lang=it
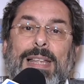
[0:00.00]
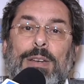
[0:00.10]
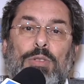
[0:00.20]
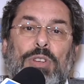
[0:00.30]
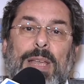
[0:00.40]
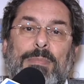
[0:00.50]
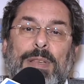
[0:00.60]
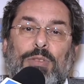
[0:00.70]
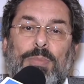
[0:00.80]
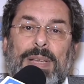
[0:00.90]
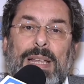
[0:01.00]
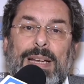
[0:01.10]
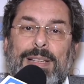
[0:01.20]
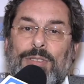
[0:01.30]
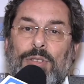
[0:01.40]
riuscirebbe a superare
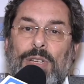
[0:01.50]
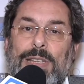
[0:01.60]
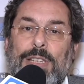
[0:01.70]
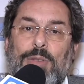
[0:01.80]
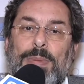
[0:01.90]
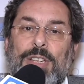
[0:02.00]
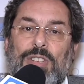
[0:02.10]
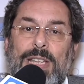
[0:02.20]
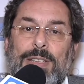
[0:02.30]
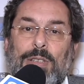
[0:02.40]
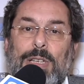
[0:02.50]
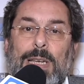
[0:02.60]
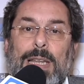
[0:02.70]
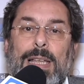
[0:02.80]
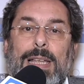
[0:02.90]
la soglia del 10% il